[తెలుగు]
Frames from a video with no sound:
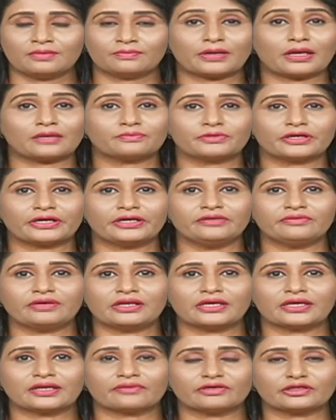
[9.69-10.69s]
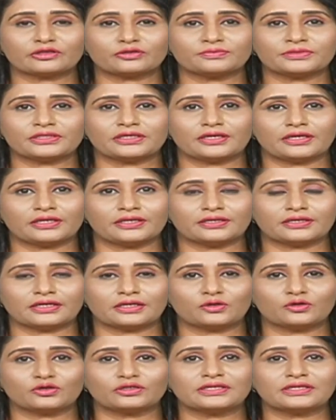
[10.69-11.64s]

ఫ్లాప్ రెండు వేల ఇరవై తొమ్మిది ఎన్నికల్లో